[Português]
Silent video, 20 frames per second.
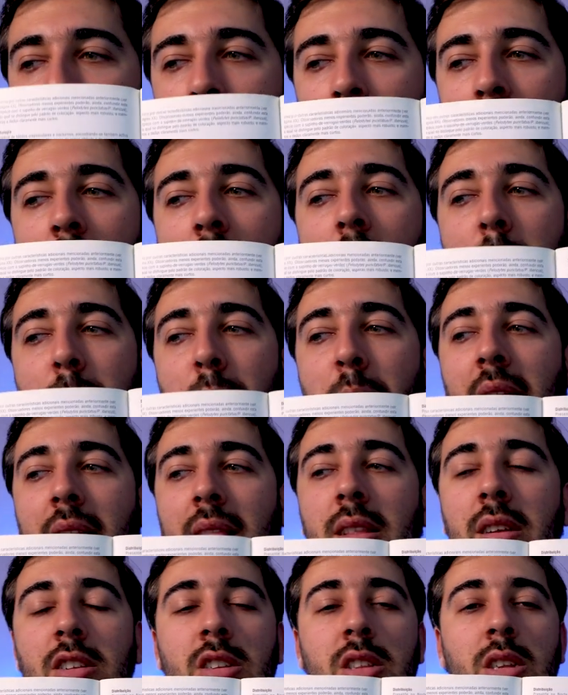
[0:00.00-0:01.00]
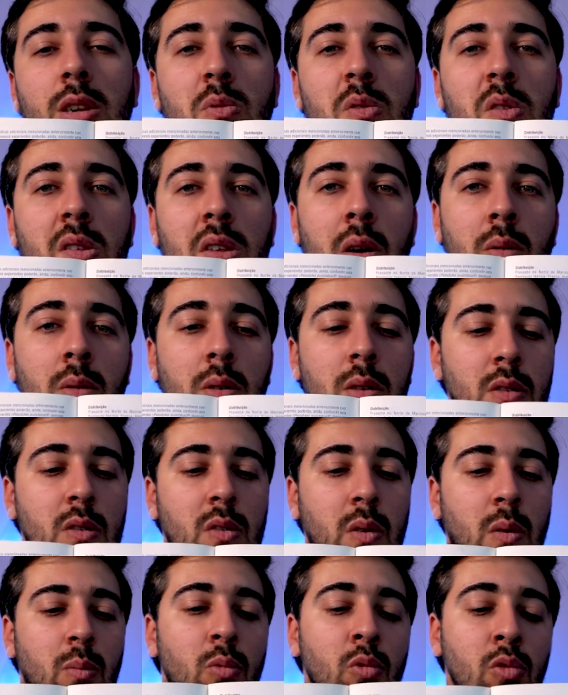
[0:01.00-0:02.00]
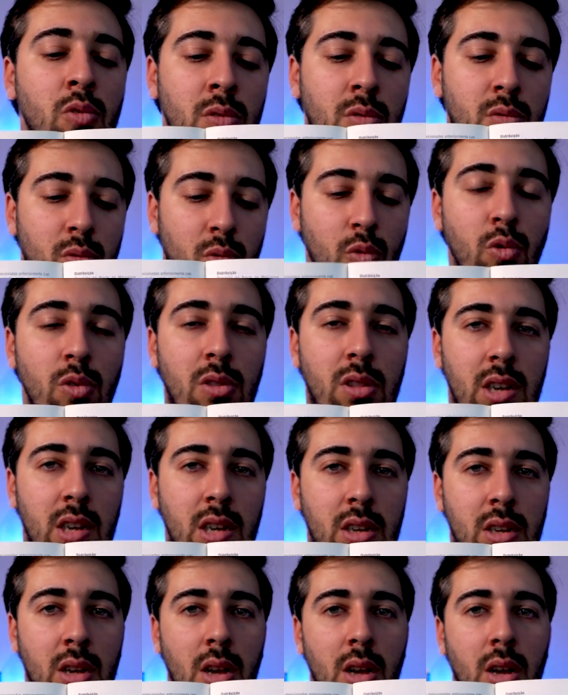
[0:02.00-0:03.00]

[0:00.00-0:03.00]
à parte da distribuição são muito úteis